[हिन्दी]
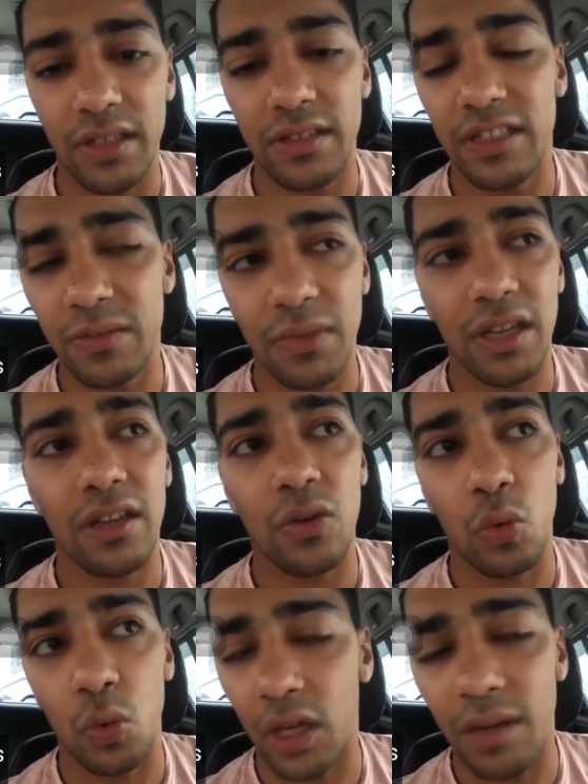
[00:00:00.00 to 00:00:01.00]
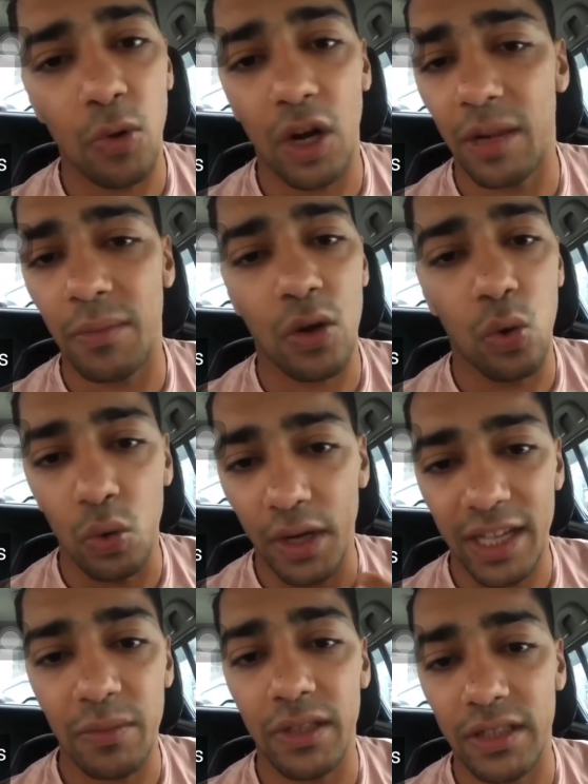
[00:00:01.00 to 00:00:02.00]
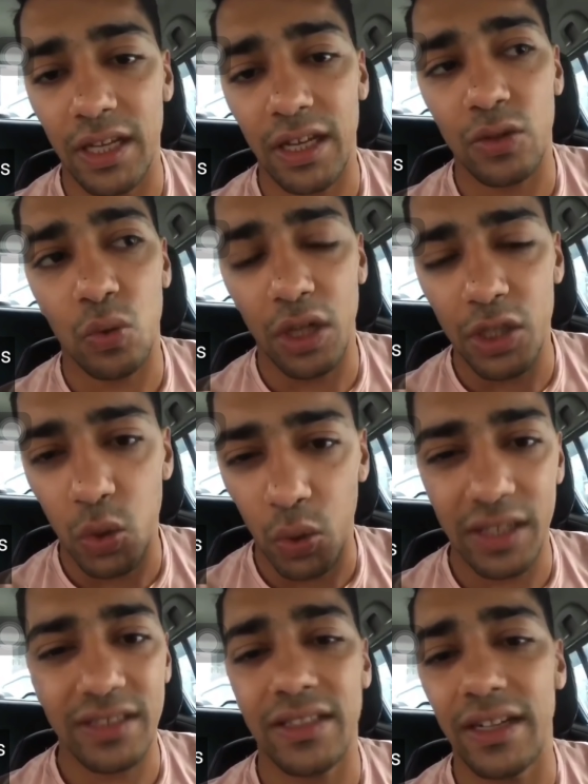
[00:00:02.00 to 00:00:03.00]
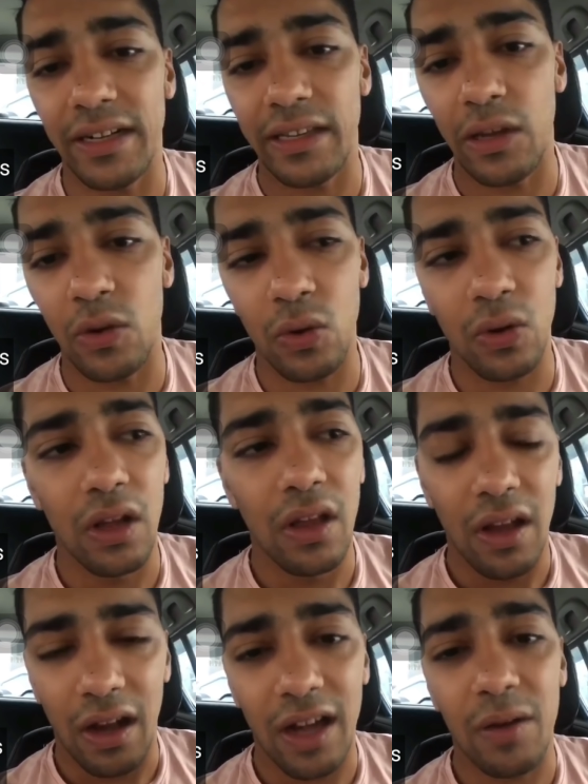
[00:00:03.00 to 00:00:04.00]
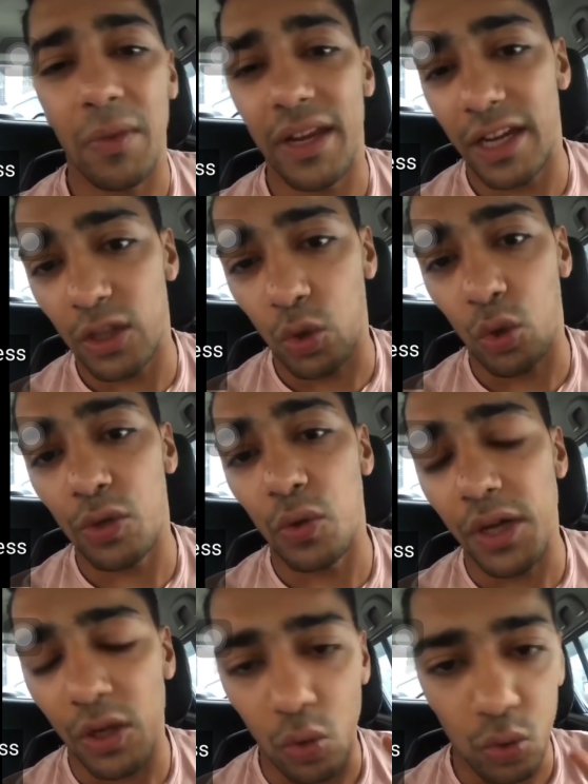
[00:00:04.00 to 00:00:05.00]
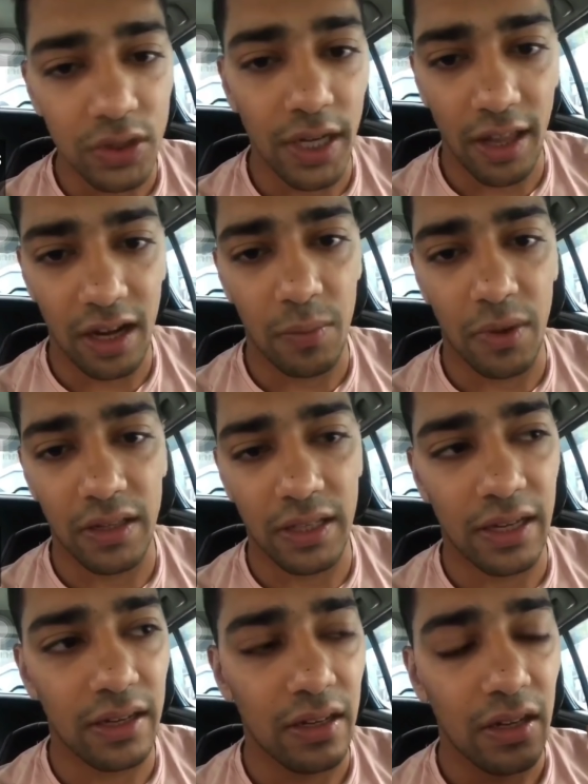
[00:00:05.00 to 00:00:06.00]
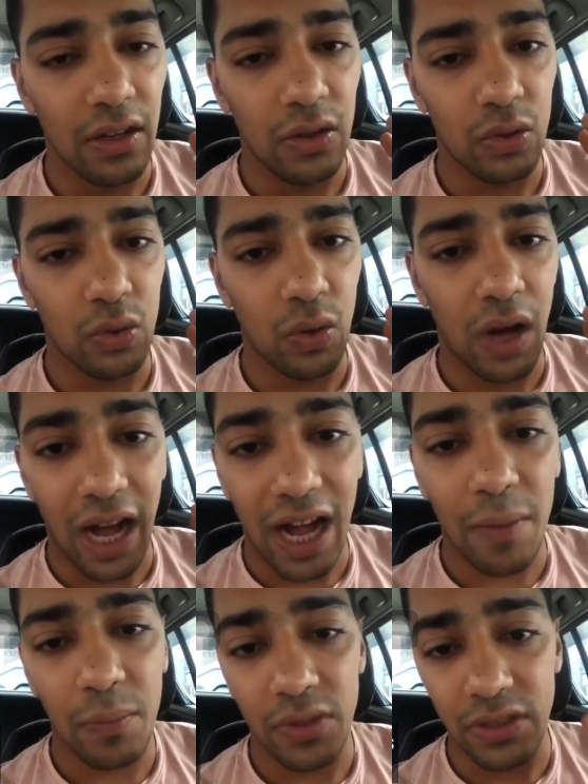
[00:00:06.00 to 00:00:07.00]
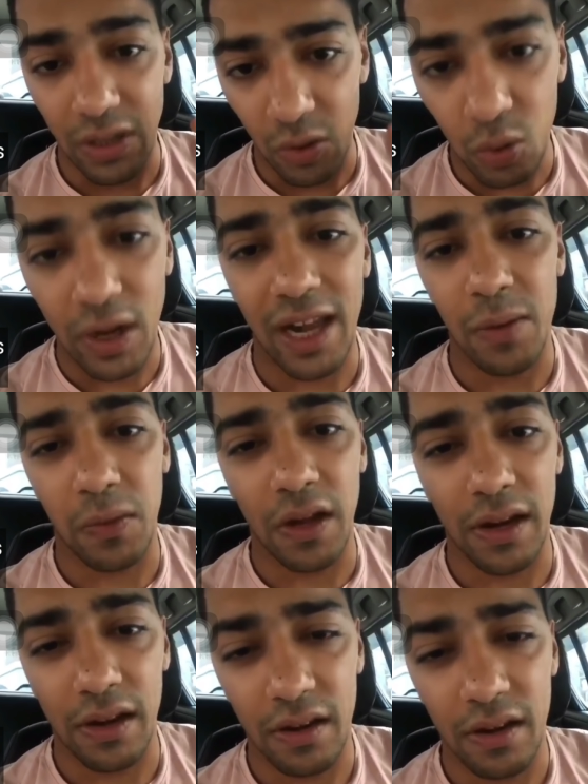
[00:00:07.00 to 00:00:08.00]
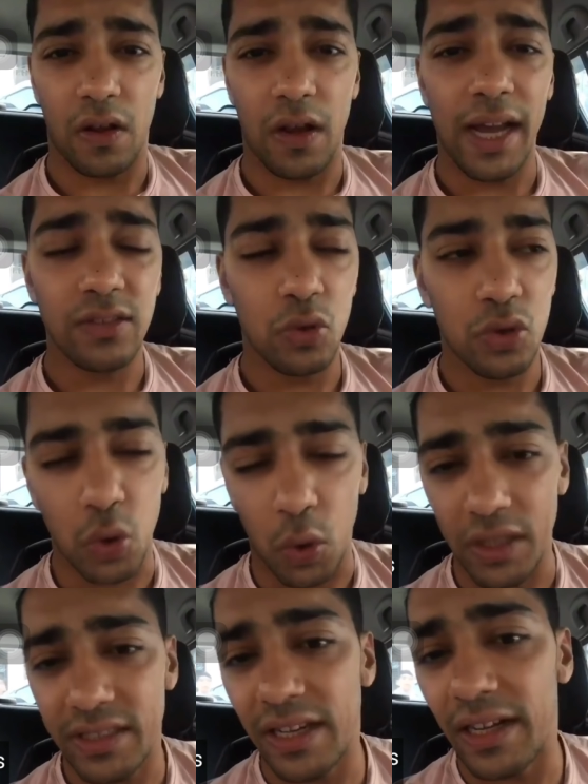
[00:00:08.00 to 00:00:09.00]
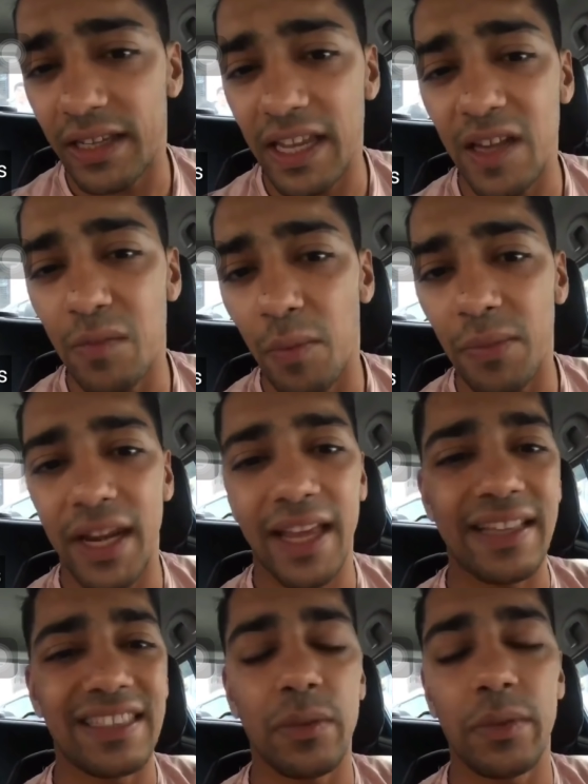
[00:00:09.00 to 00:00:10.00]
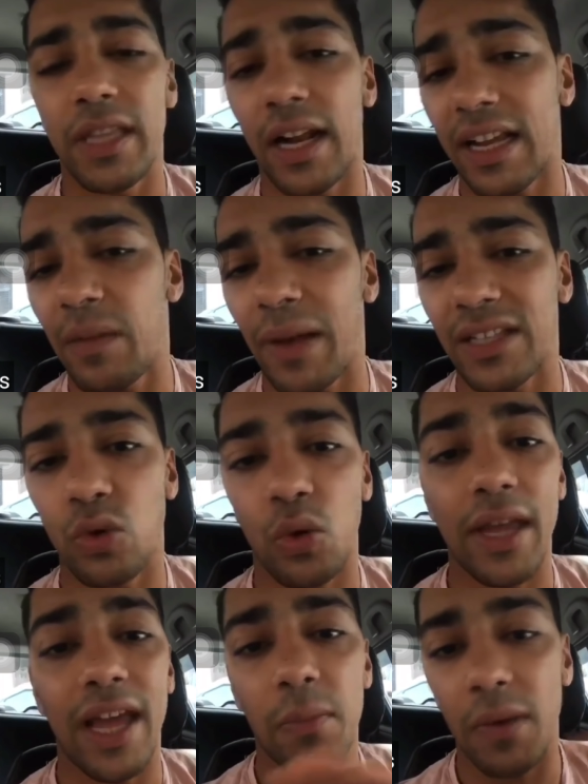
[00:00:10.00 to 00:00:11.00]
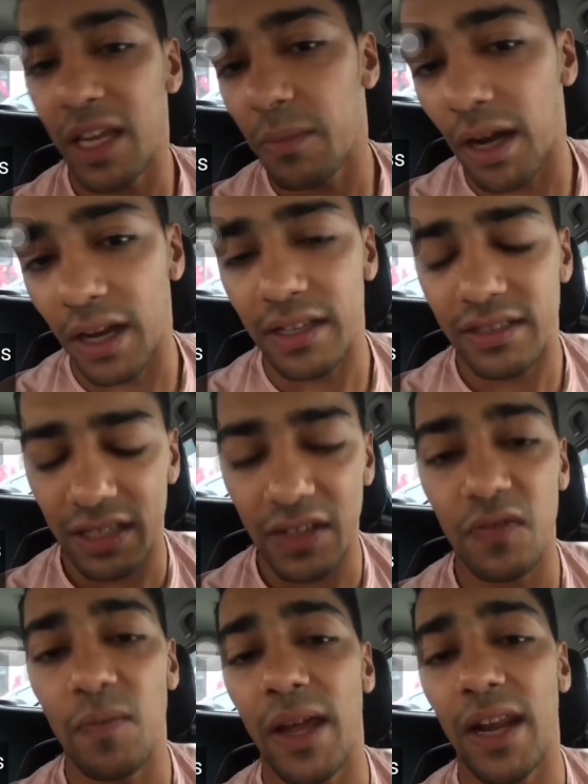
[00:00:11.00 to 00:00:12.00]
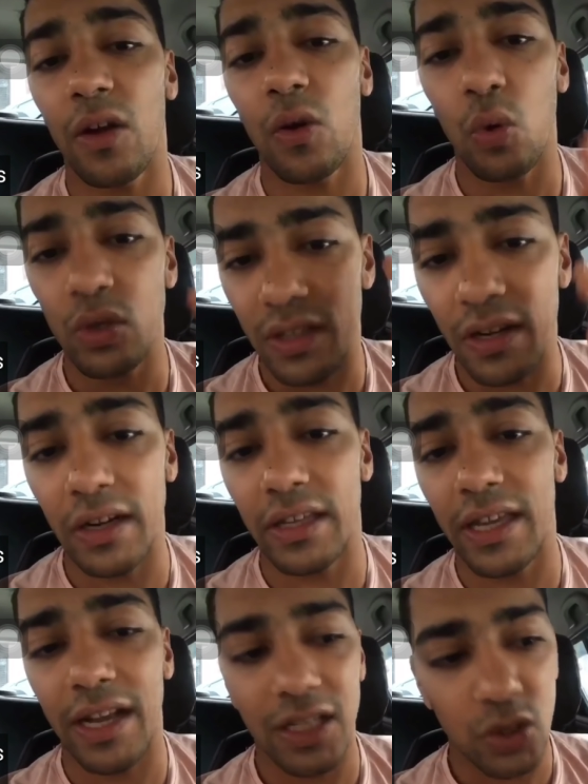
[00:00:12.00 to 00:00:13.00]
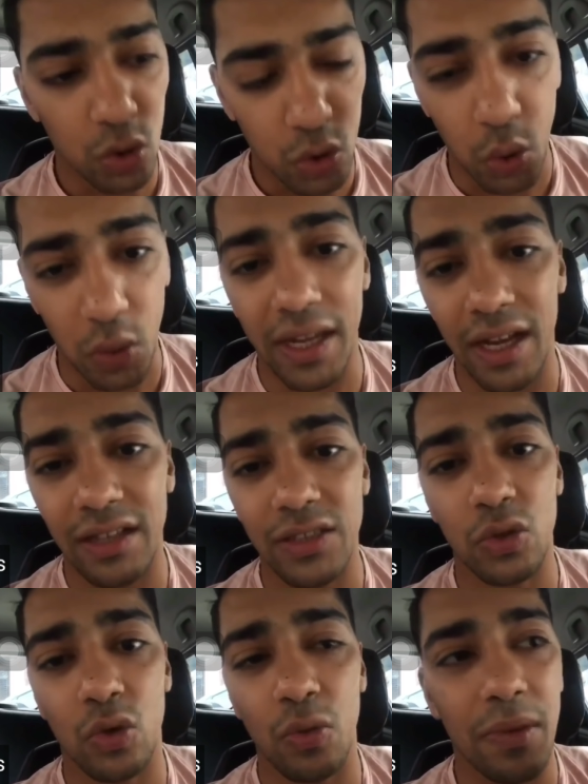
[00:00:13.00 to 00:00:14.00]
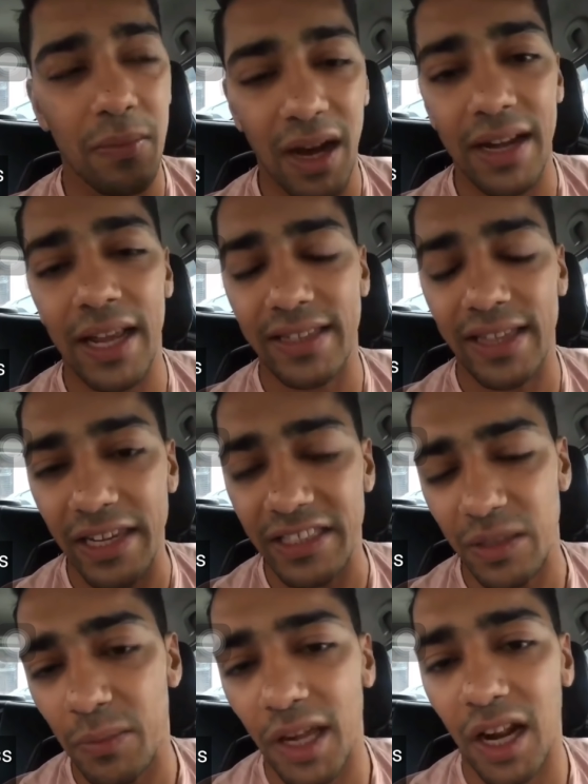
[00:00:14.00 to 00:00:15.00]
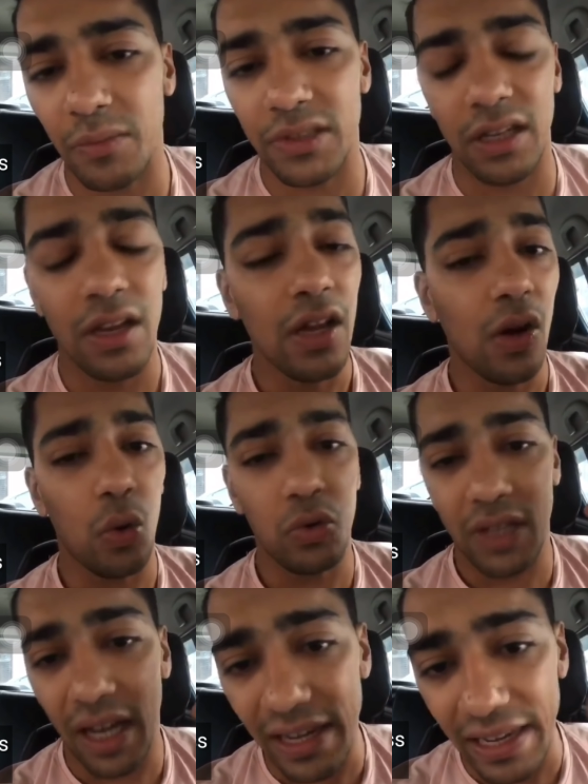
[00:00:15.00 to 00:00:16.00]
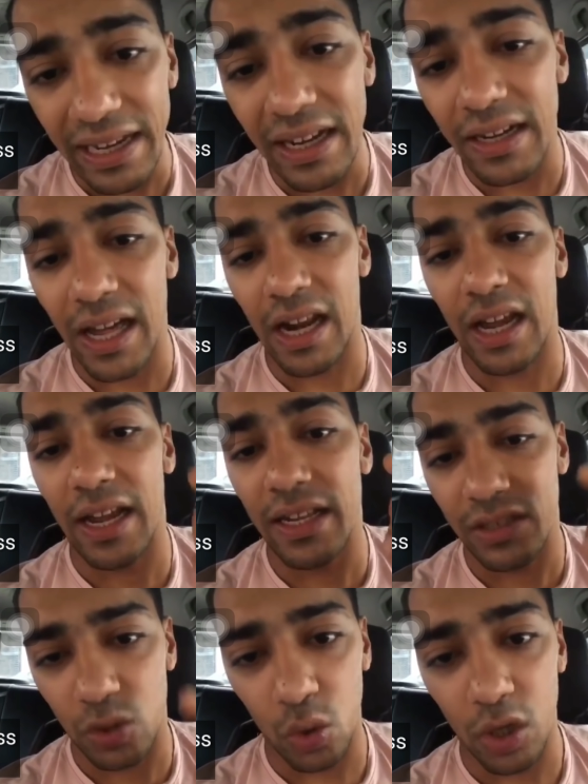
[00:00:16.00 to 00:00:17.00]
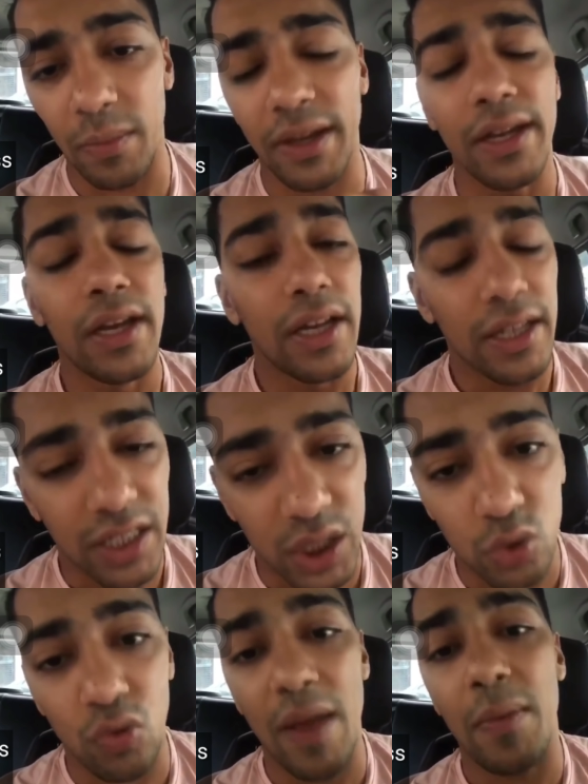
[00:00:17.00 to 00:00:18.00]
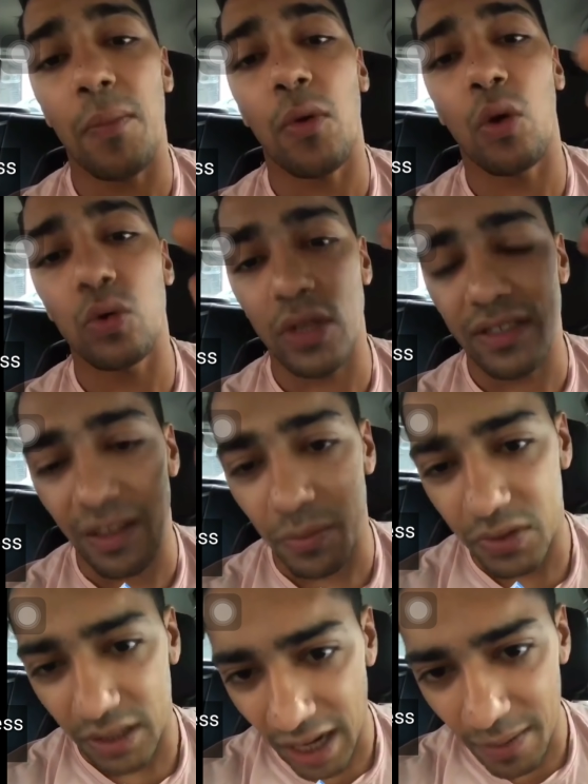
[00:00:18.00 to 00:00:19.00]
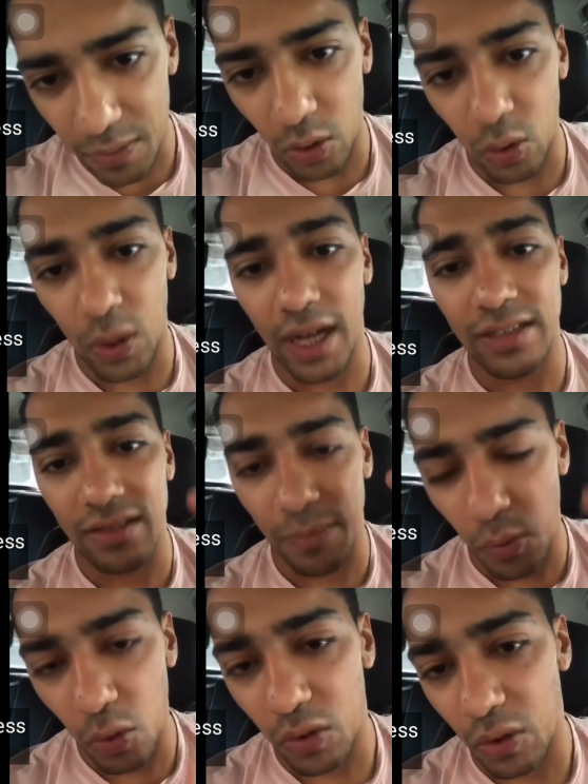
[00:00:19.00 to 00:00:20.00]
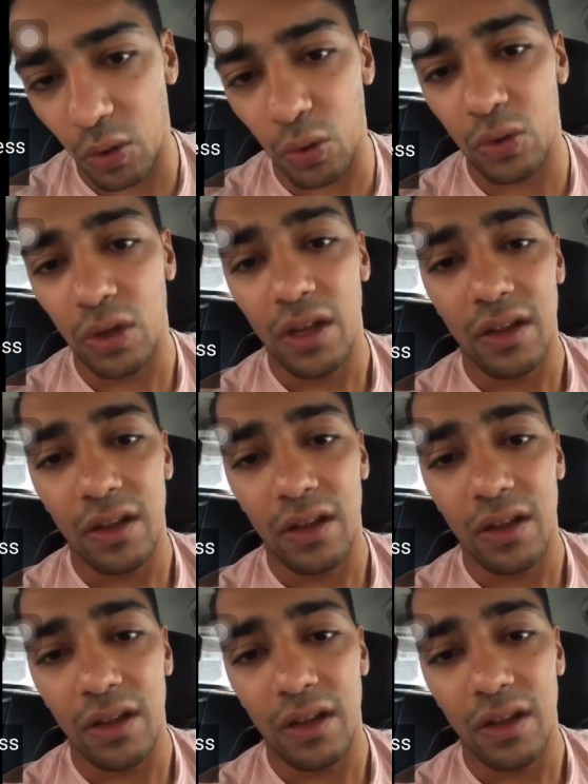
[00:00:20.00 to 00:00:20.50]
से जिसमें उनकी बॉडी में खून नहीं बनता है तो उनकी छोटी सी लड़की को हर महीने दो यूनिट खून चढ़ाना पड़ता है तो आप जरूर हेल्प करें उस छोटी सी लड़की की मम्मी ने किसी भी तरह की पैसों की हेल्प नहीं मांगी सिर्फ मैंने उस लड़की का जो छोटी है जिसको बीमारी है थैलीशीमिया नाम से उसका लिंक डाला है स्टोरी में स्वाइप अप करो उसे सब्सक्राइब करो गाय सपोर्ट करो